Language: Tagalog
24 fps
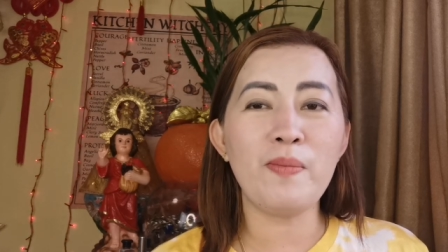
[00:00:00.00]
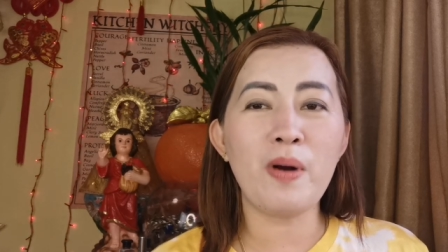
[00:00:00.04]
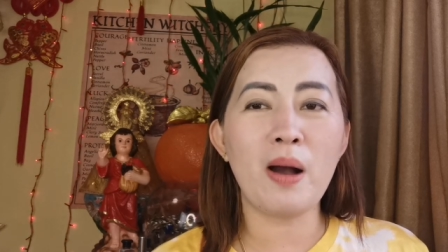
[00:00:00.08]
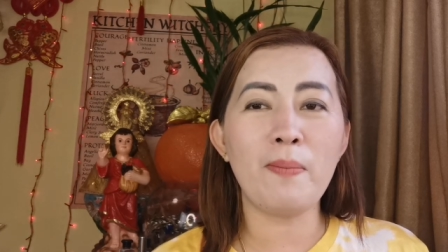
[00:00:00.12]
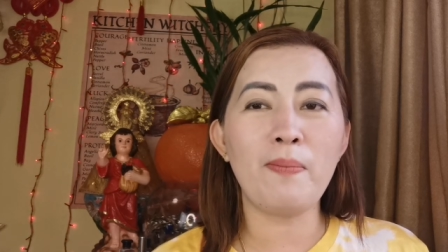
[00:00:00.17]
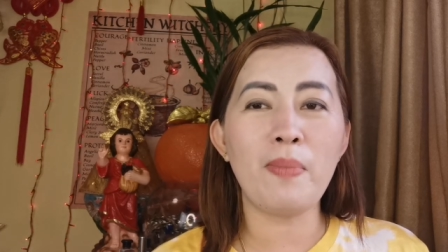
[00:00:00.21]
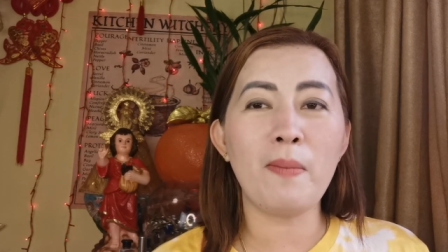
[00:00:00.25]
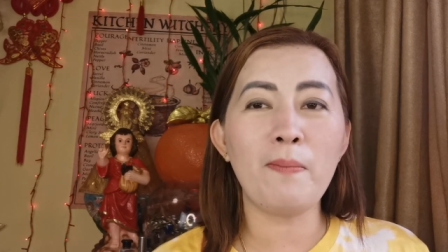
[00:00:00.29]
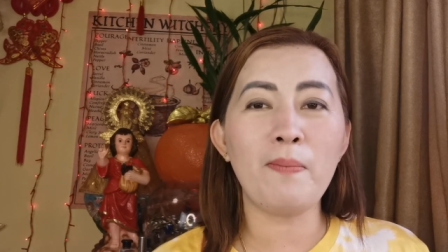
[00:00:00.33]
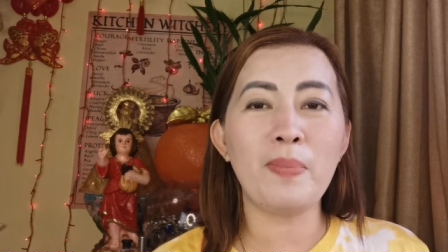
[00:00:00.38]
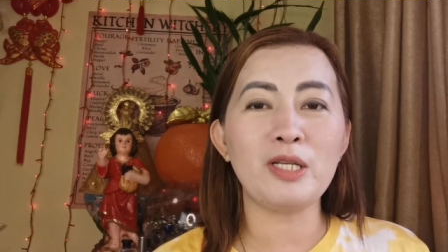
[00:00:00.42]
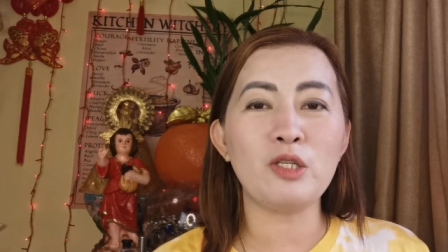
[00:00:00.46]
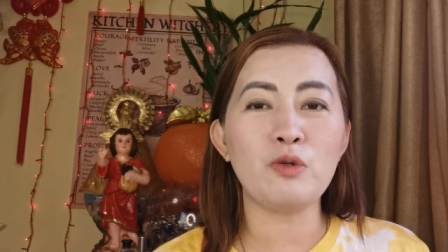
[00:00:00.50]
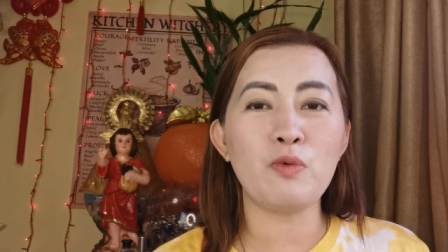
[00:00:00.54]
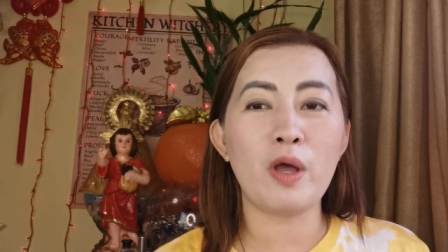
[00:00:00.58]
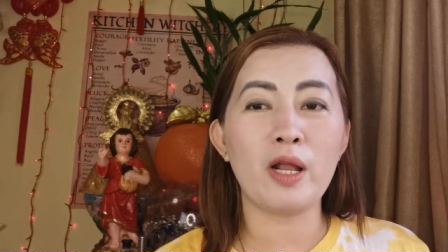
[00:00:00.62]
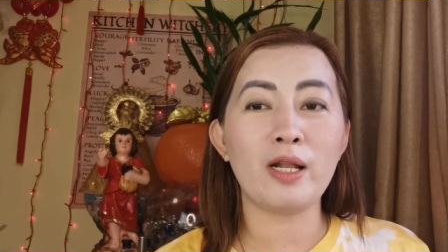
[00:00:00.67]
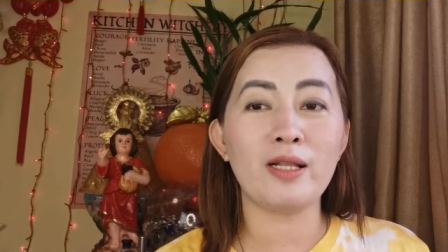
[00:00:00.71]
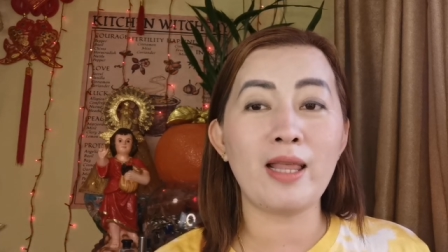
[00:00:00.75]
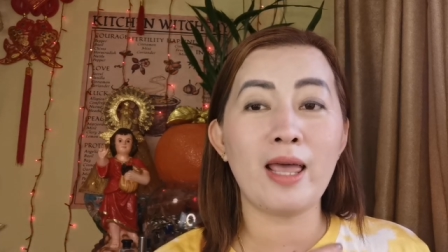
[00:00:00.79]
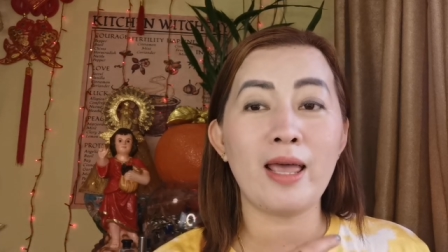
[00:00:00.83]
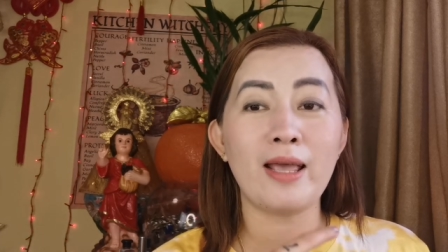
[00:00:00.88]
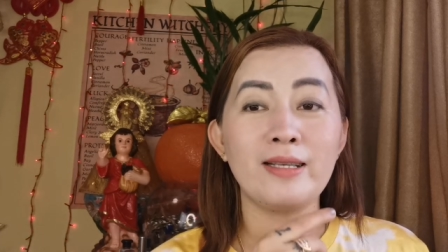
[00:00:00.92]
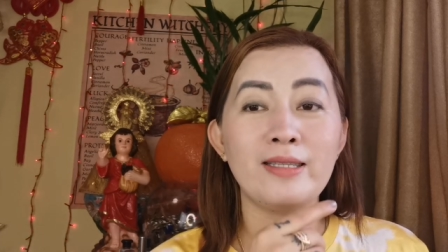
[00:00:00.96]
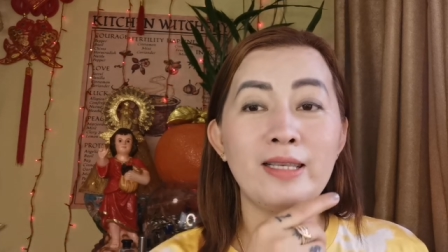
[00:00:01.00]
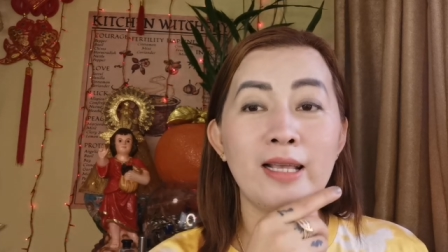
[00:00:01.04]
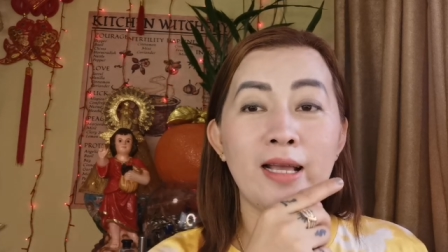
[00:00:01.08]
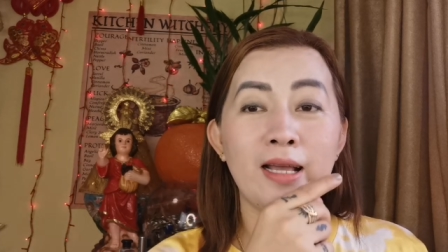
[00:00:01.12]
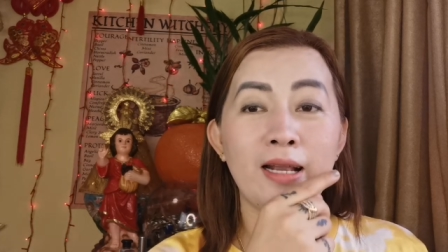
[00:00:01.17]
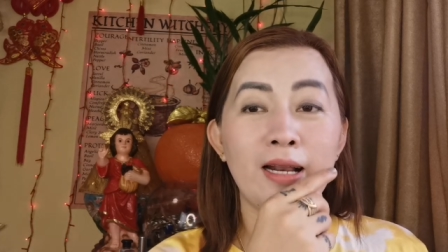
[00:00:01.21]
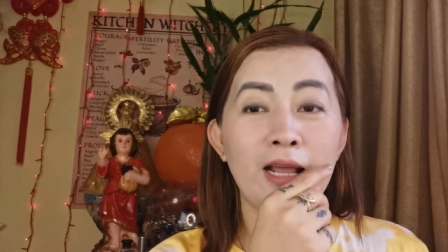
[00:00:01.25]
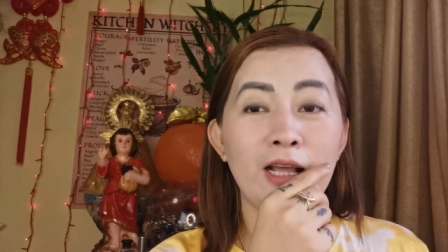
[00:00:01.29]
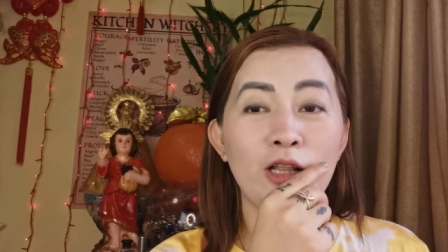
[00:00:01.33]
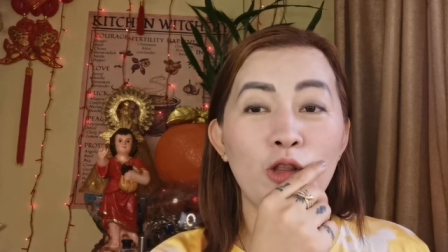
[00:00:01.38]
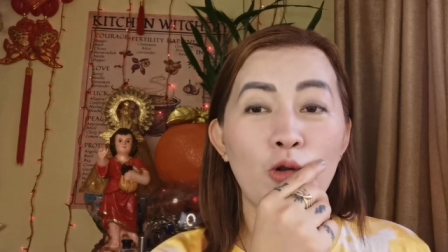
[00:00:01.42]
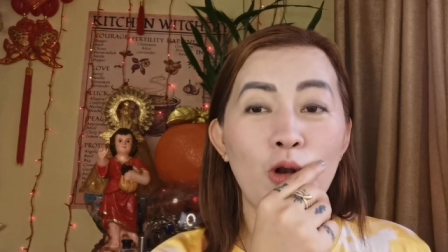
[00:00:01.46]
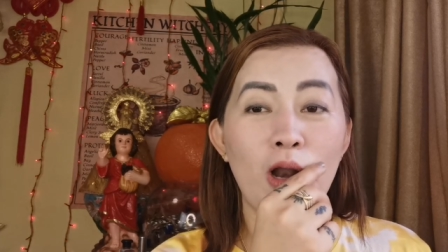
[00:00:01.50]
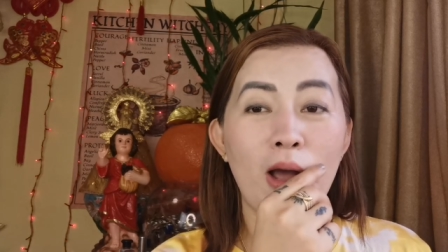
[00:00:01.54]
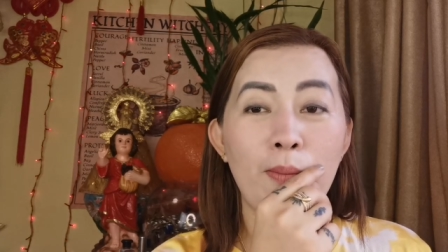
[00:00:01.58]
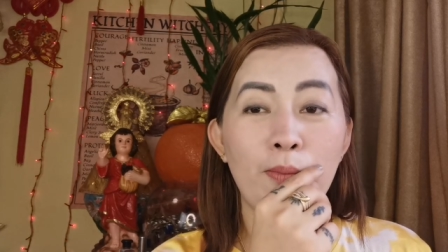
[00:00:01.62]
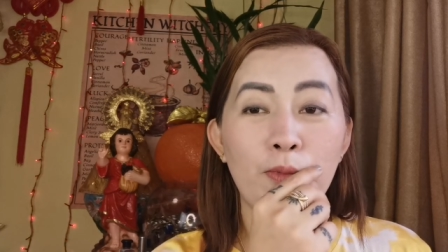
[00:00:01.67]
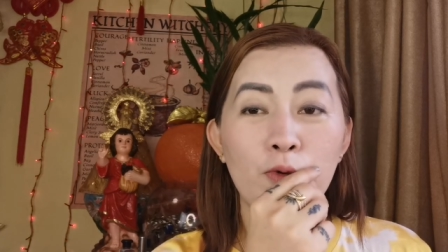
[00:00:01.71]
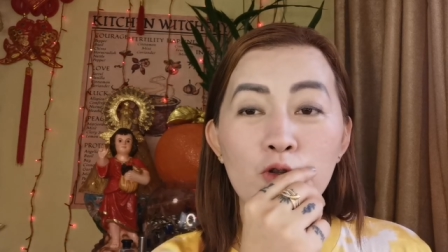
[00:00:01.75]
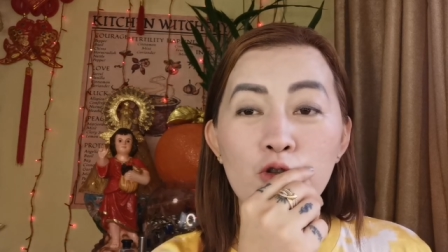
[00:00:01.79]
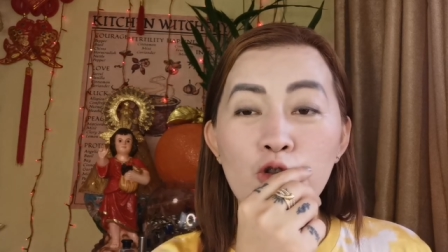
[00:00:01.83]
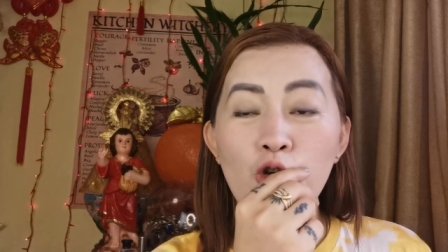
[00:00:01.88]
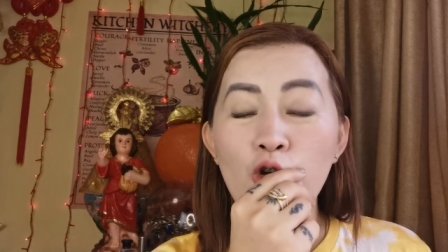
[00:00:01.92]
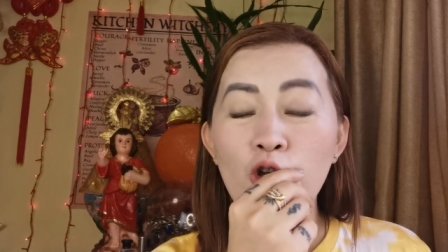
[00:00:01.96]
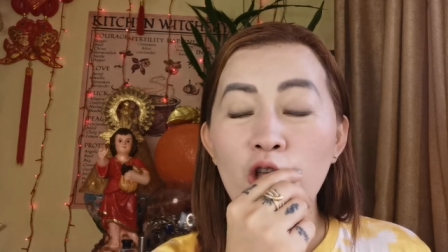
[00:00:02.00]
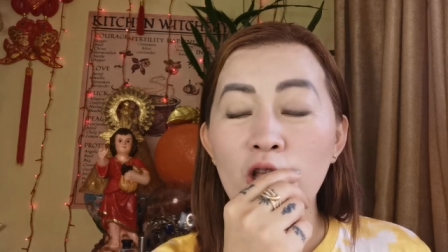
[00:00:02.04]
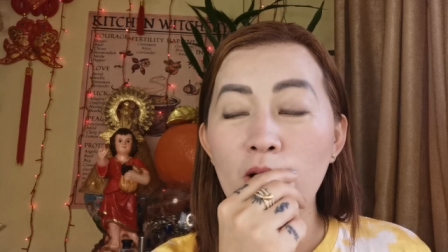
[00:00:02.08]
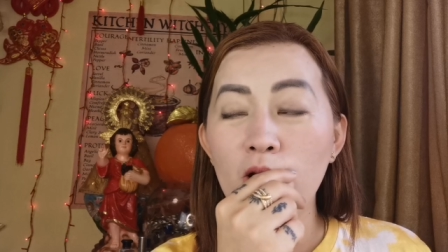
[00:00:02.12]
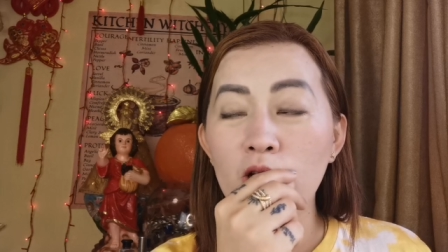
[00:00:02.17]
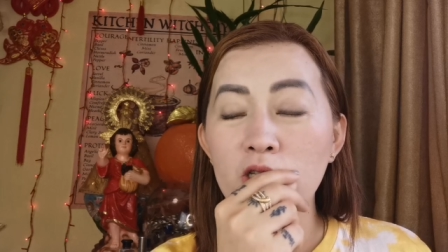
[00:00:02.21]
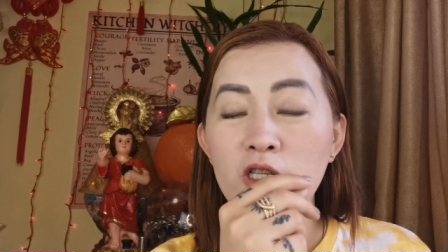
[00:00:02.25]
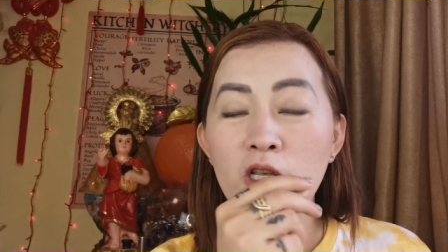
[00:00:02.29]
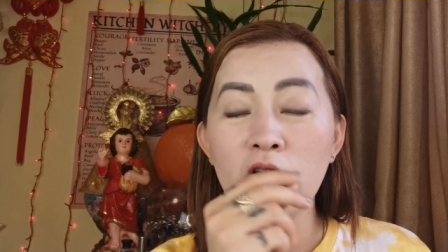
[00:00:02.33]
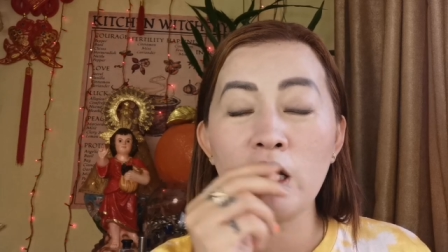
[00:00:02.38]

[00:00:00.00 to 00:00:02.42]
ng mga pampaswerte, sikreto lamang po, ito,